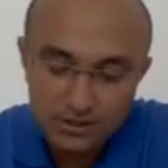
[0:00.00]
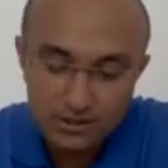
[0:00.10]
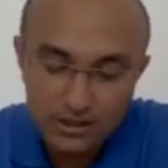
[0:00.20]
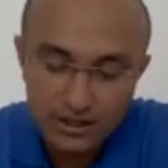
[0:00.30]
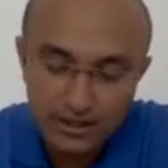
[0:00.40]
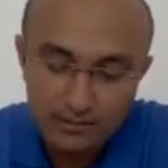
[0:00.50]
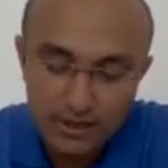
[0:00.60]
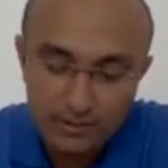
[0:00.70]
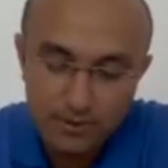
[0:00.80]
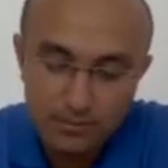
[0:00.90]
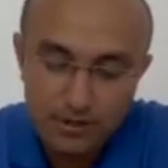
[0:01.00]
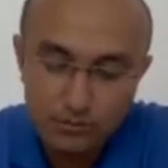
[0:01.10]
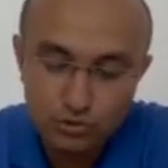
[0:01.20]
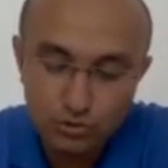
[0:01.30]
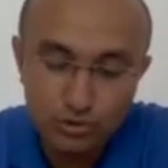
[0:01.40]
şeklinde. I am
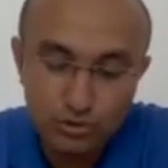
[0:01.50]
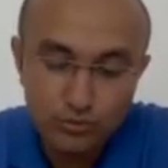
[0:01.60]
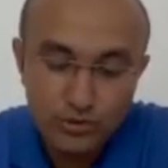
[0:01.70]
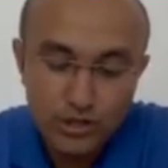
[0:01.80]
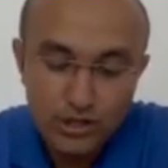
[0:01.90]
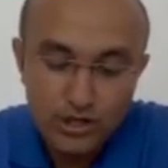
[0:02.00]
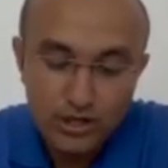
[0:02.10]
happy, ben mutluyum.